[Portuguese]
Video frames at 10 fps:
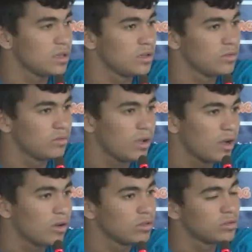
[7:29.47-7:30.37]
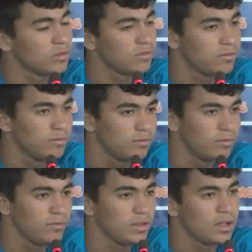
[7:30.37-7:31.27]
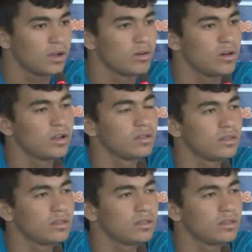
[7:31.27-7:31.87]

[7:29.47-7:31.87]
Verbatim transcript: Eu agora estou vindo agora,